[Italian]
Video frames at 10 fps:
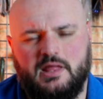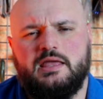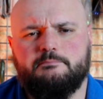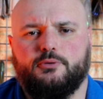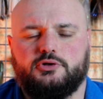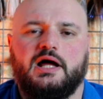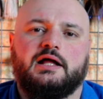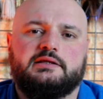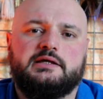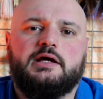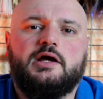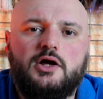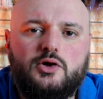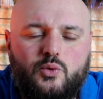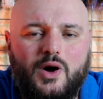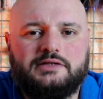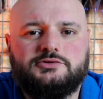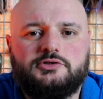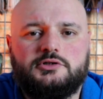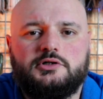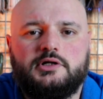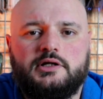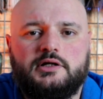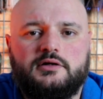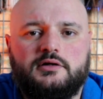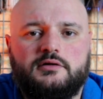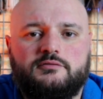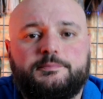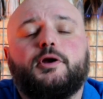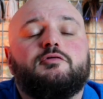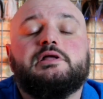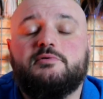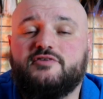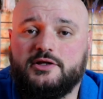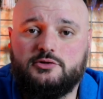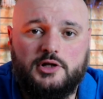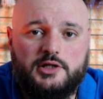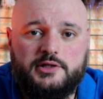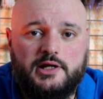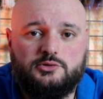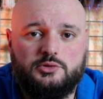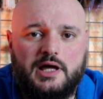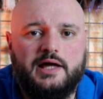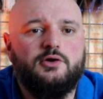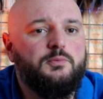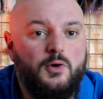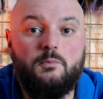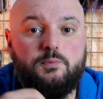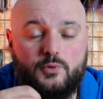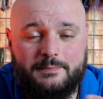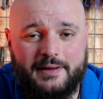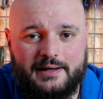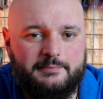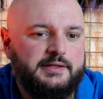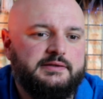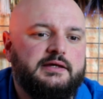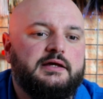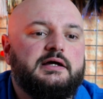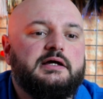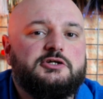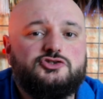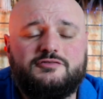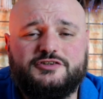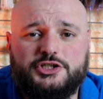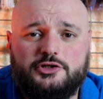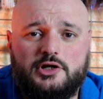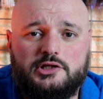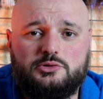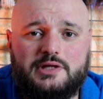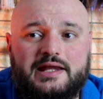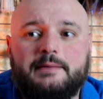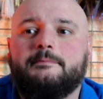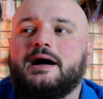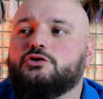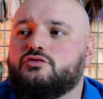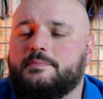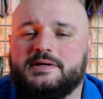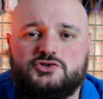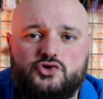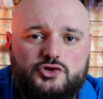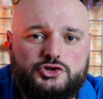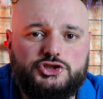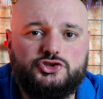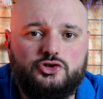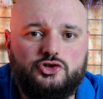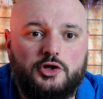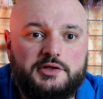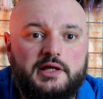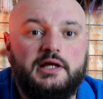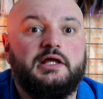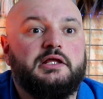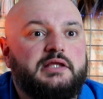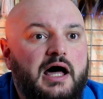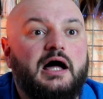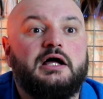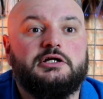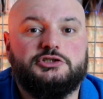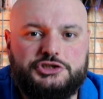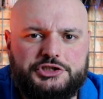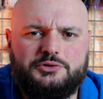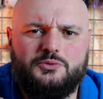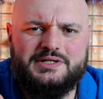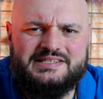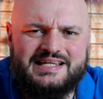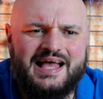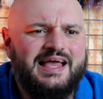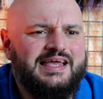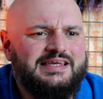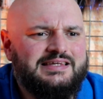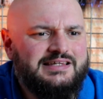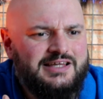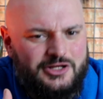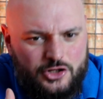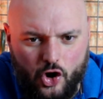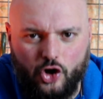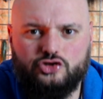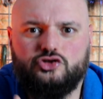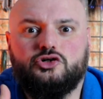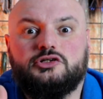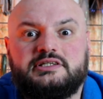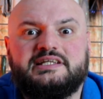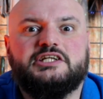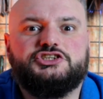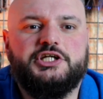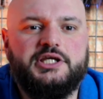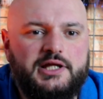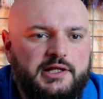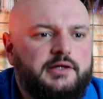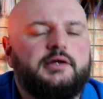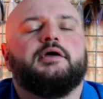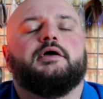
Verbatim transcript: importanti quando eh, però vogliamo fare tro- della trotare? Oppure banalmente, sto facendo della trotare, ma dove pesco io ci sono trote da 5, 6, 8, 10 kg